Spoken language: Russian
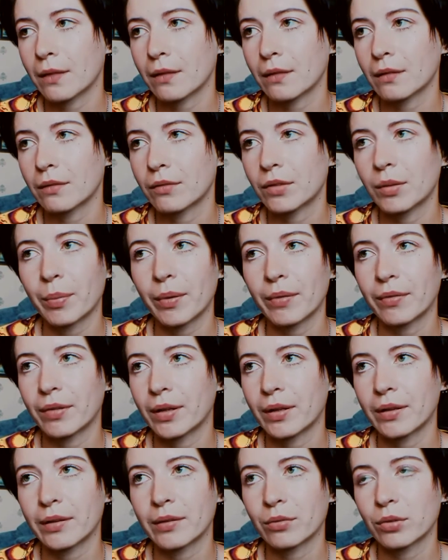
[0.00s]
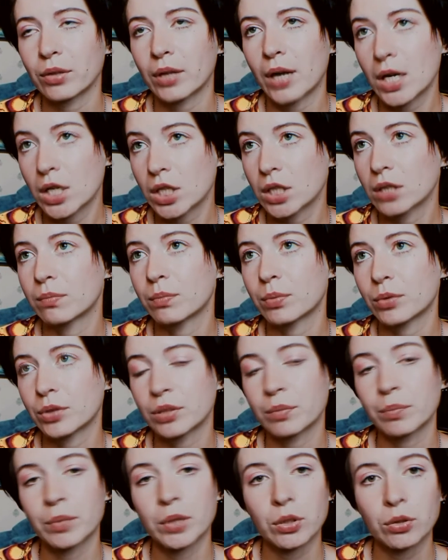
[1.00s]
Не поверите. Вот раньше
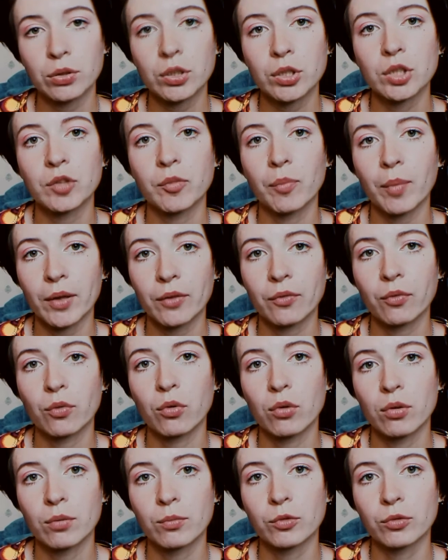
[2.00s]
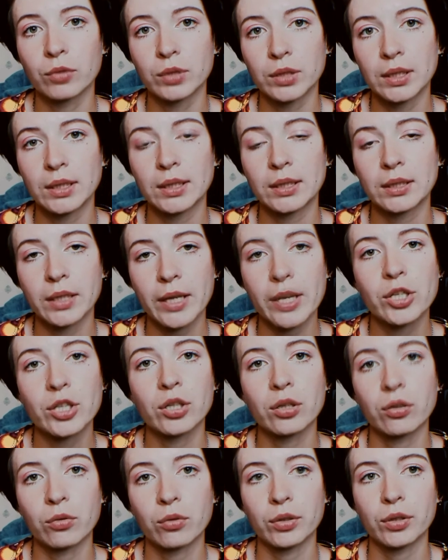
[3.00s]
просто приходишь на платформу, где
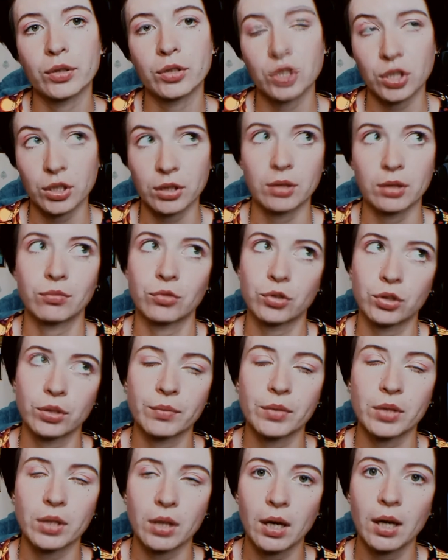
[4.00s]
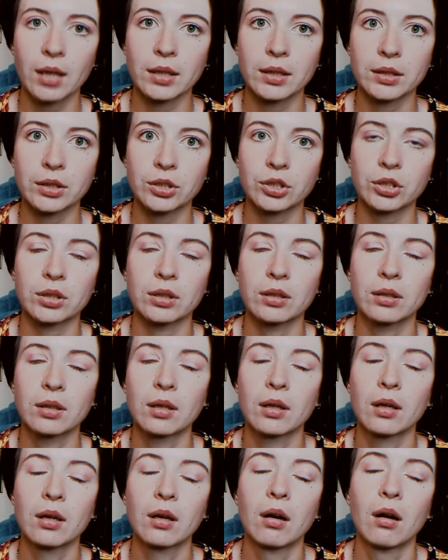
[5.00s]
электрички ходят, часто там уже МЦК, конечно.
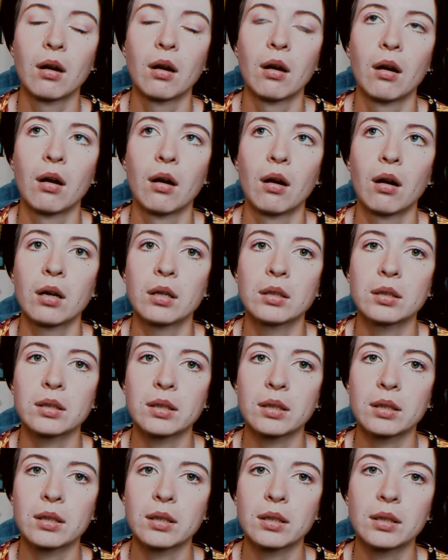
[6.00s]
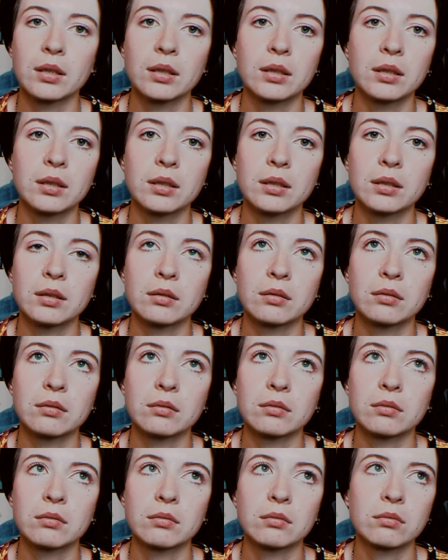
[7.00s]
И,
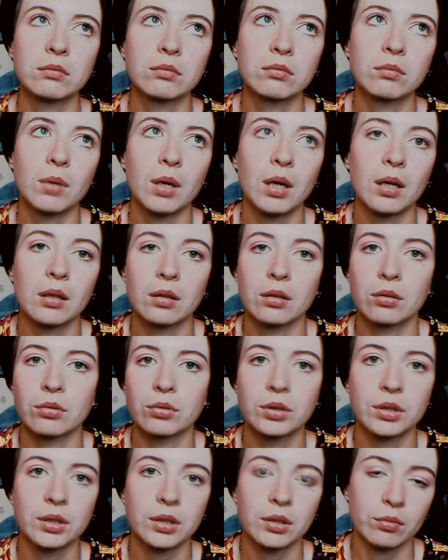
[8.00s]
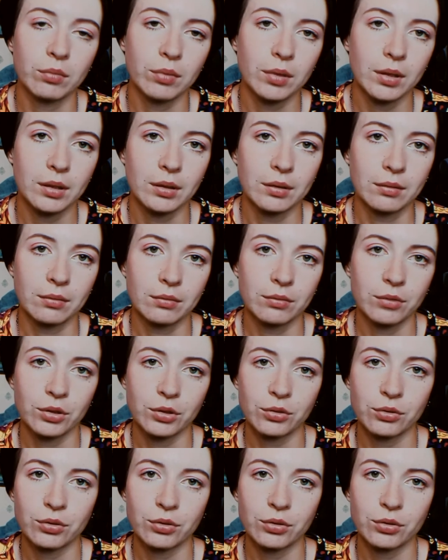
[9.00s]
ну, мало людей, блин, ну, никто